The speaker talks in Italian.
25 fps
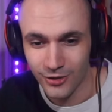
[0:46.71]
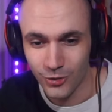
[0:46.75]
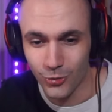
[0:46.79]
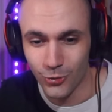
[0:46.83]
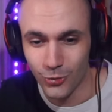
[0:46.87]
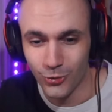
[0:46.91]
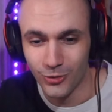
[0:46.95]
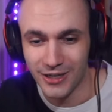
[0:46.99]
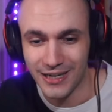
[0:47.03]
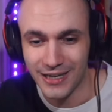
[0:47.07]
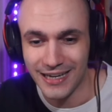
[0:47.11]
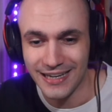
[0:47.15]

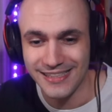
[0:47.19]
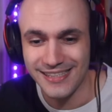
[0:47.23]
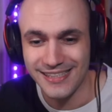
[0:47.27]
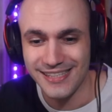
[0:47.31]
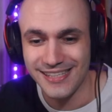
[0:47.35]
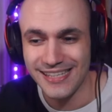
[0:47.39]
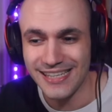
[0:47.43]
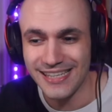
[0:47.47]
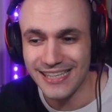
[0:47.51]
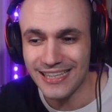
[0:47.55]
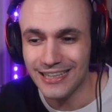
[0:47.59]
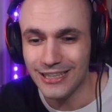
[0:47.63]
Con
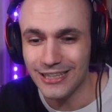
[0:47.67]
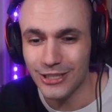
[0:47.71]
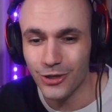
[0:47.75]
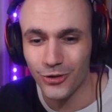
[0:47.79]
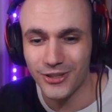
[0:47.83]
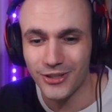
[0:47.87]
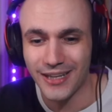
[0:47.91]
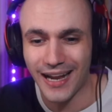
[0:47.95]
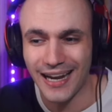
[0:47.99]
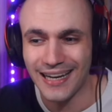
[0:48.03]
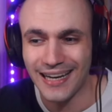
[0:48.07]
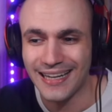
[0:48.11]

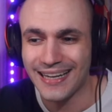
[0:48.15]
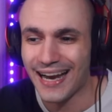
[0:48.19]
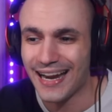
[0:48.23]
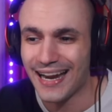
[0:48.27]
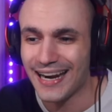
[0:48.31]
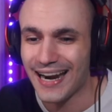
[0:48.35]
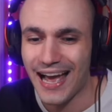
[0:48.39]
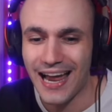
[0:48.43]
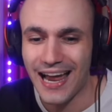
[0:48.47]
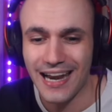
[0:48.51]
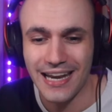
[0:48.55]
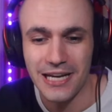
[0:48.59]
l'esilio dal
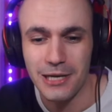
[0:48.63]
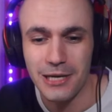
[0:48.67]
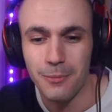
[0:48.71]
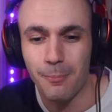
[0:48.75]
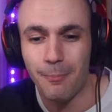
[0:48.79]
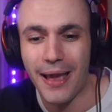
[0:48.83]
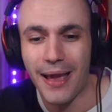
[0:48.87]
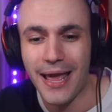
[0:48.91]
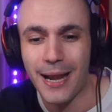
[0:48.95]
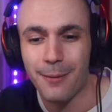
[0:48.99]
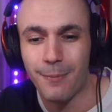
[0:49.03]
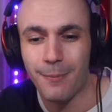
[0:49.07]
canale, il
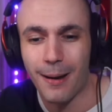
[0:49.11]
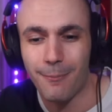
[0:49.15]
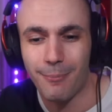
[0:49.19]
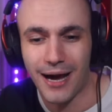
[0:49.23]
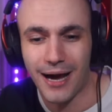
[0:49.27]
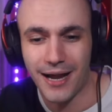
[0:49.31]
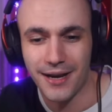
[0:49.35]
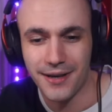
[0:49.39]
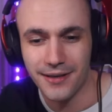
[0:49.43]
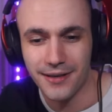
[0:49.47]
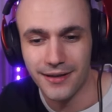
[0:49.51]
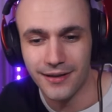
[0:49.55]

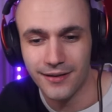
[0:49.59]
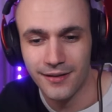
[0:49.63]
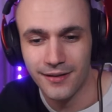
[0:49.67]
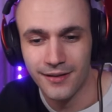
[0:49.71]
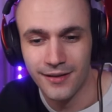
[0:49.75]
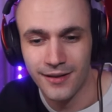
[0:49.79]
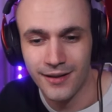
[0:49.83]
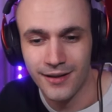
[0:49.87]
permaban.